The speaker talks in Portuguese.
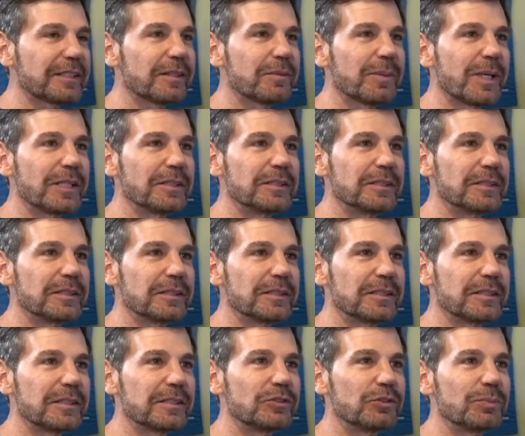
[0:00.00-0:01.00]
da
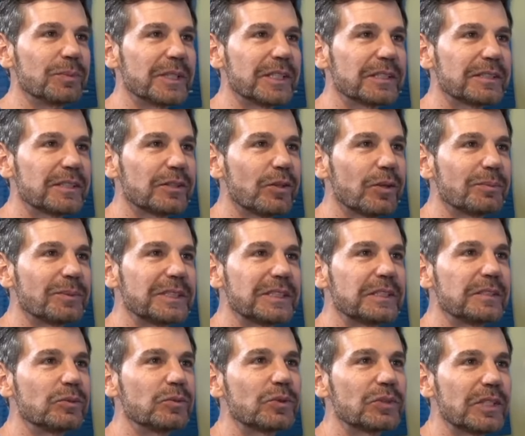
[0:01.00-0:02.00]
banana, que de manhã você come
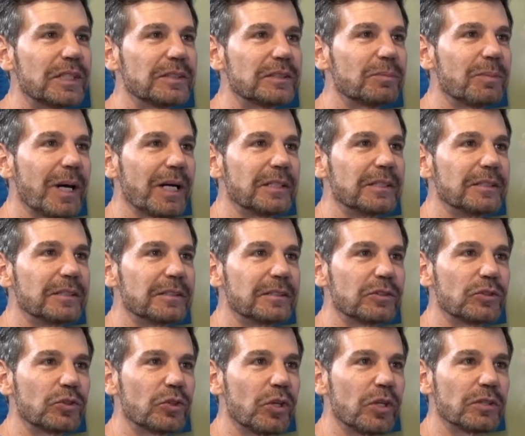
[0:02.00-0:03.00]
cinco, seis
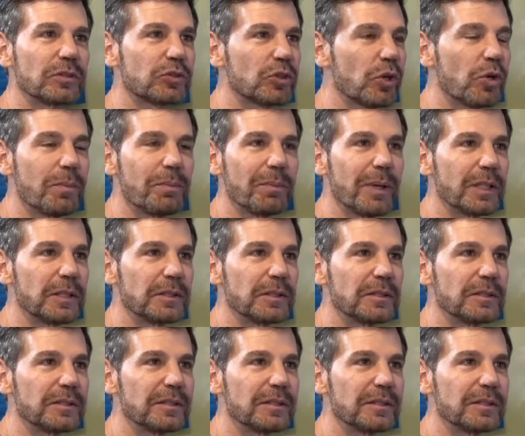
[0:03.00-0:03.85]
bananas só. Só come banana.